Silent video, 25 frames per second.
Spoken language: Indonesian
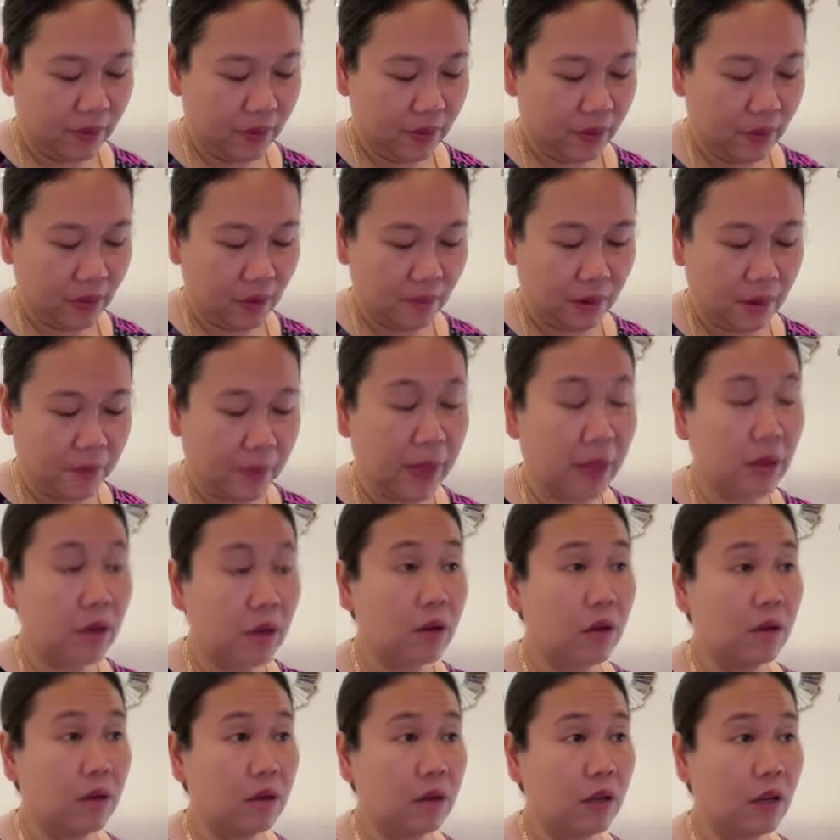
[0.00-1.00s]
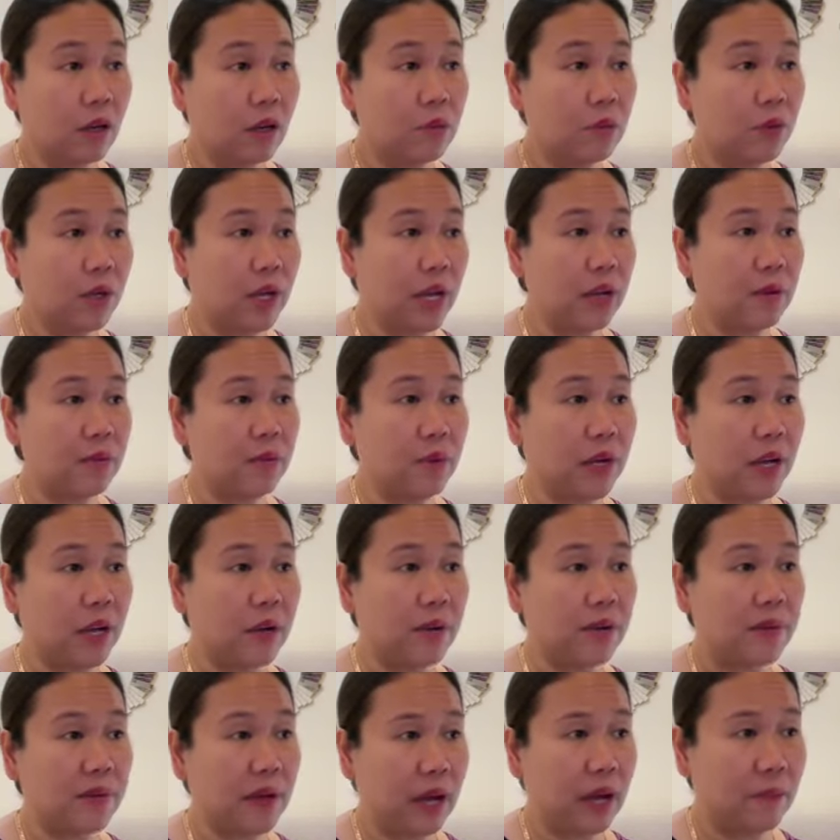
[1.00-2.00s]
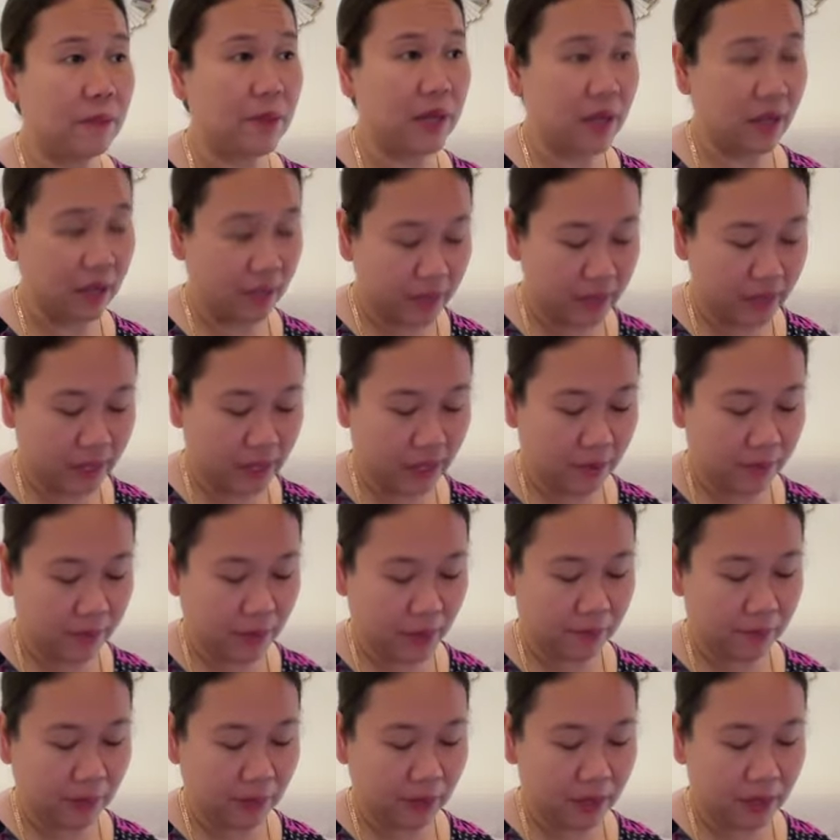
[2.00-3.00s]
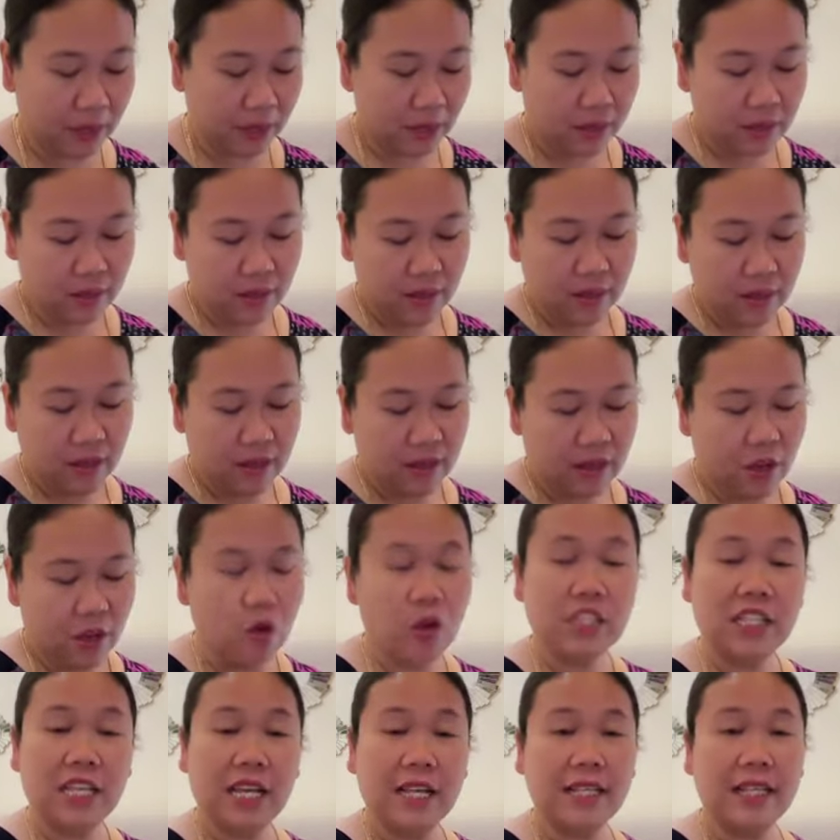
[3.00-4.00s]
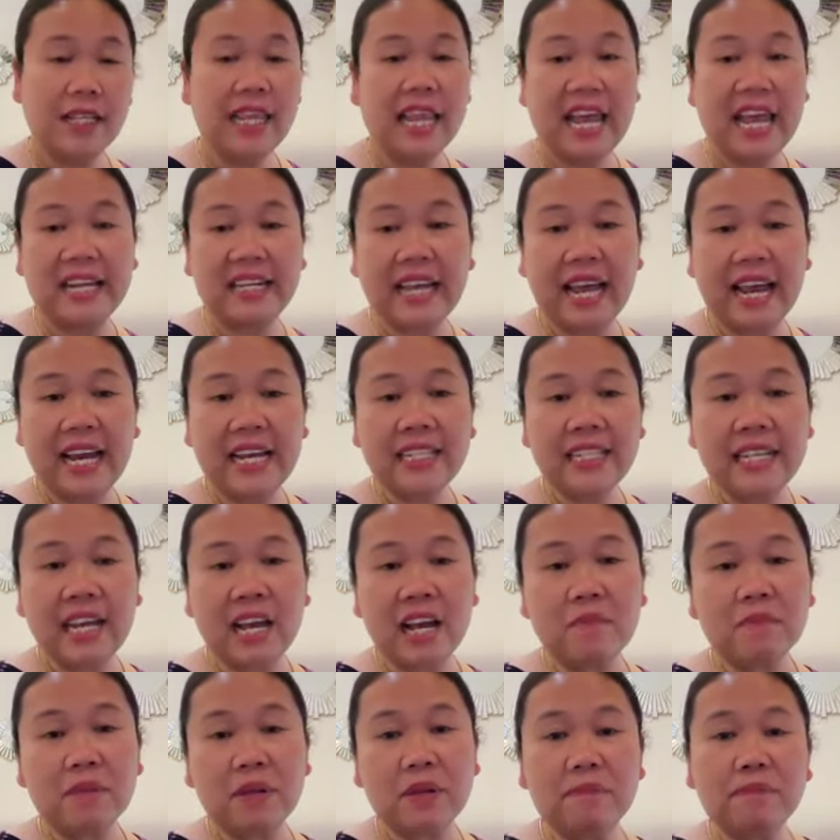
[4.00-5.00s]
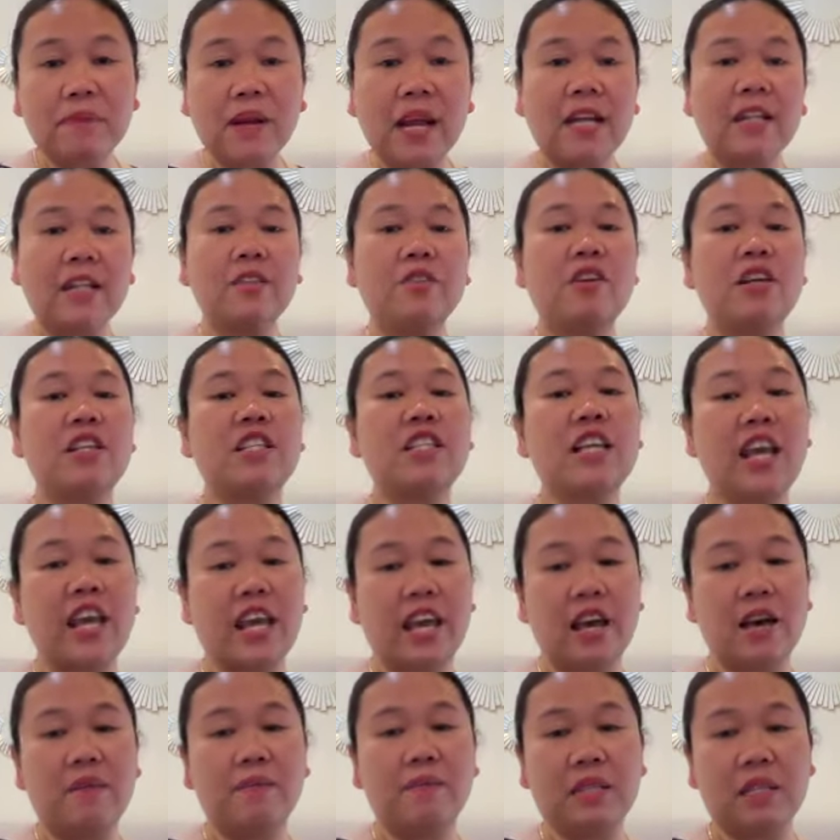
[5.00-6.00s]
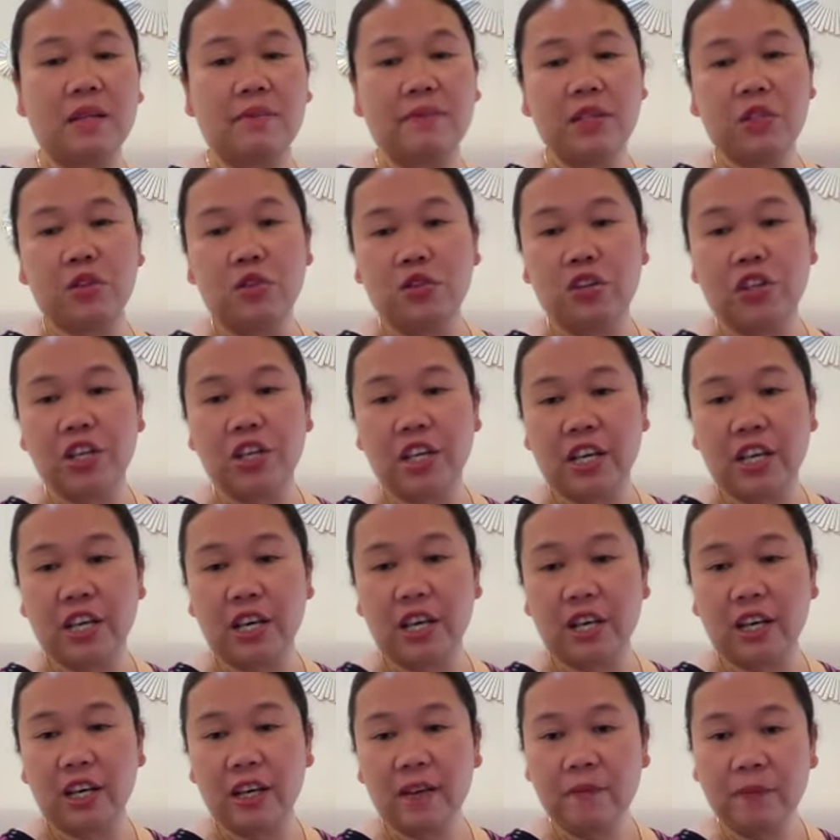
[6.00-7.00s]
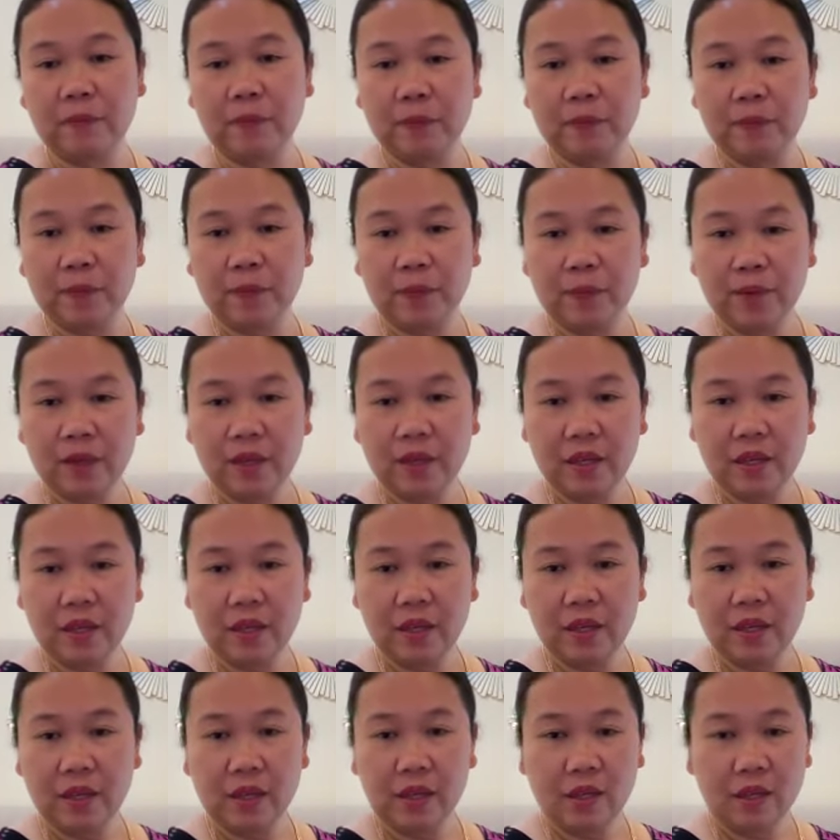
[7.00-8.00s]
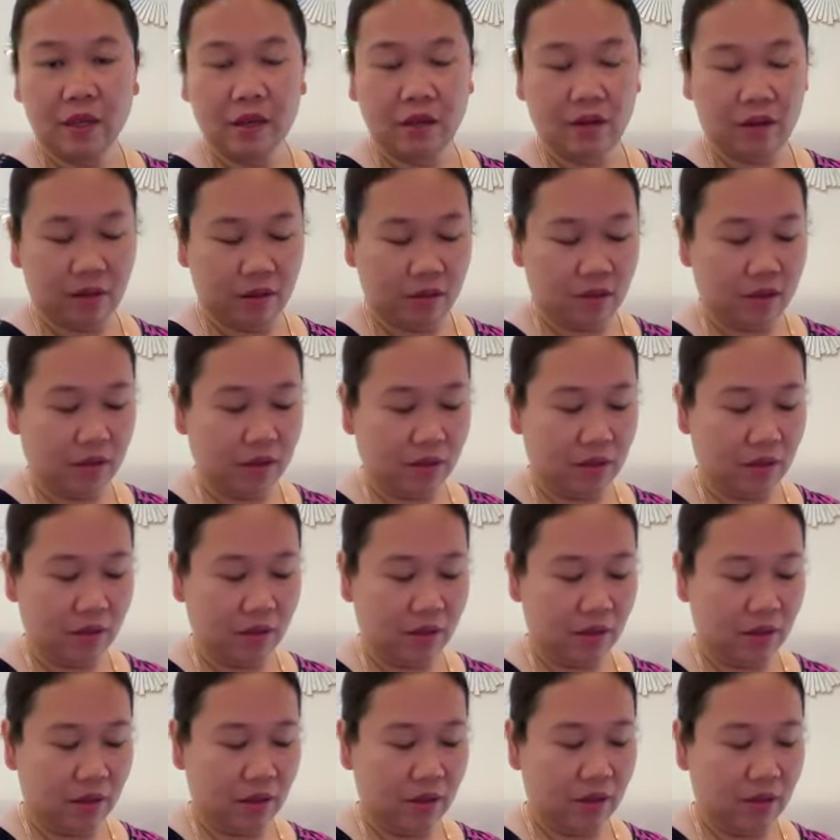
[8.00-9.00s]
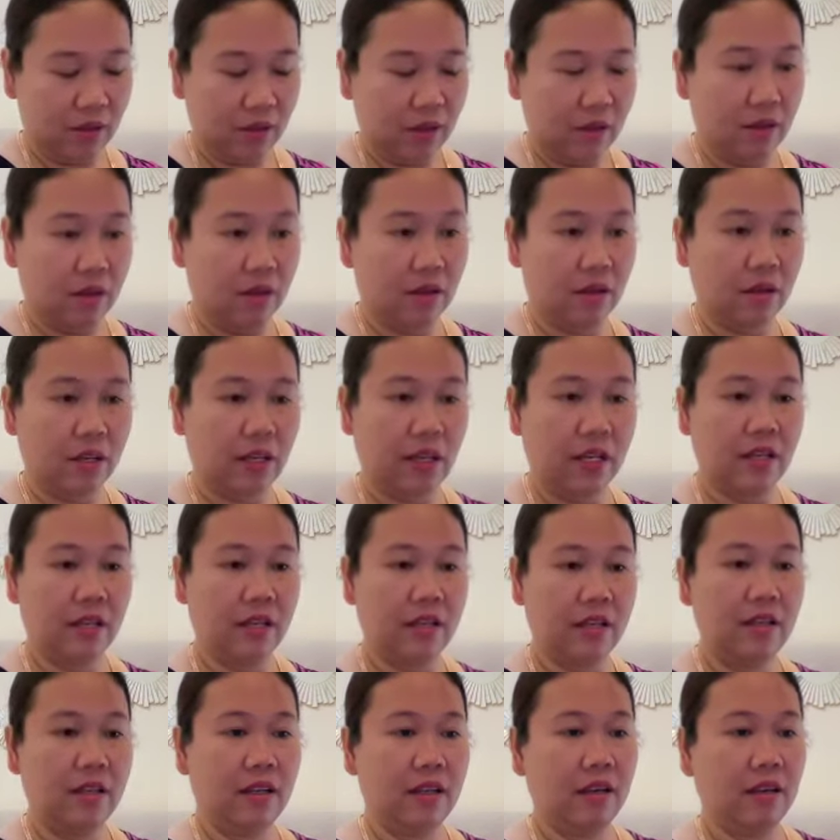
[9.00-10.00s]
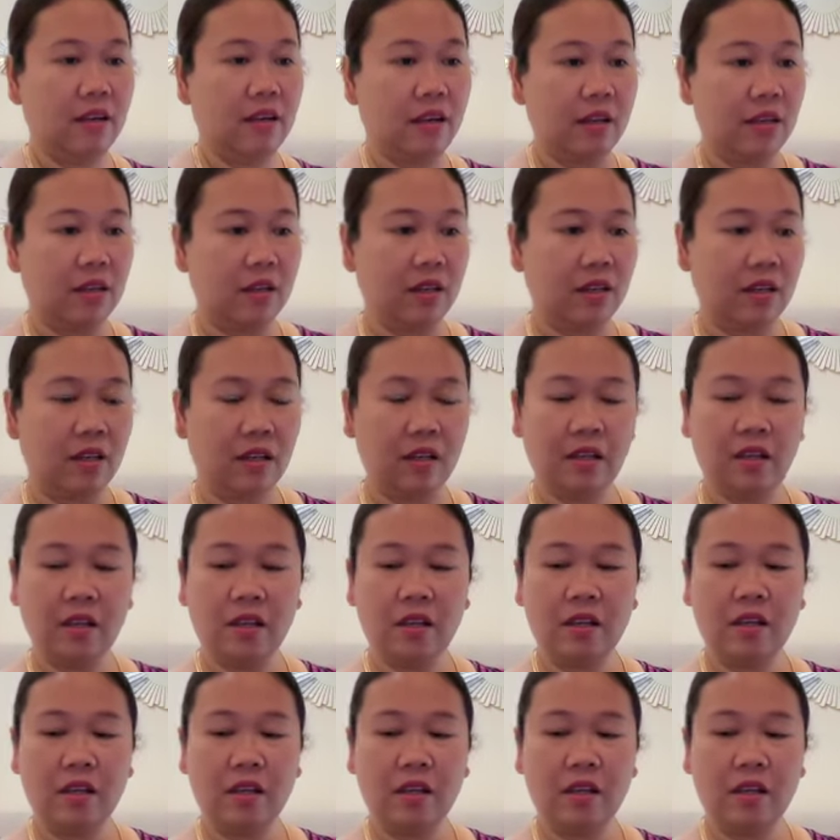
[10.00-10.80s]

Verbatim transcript: nggak apa-apa loh kalau ya, buka ya buka aja nggak apa-apa ya wes ya, lain kali jangan pelan itu aja ya pesan Miss Yuni ya ya Miss. Terima kasih banyak, Miss. Oke. Okay. Itu okay. misalkan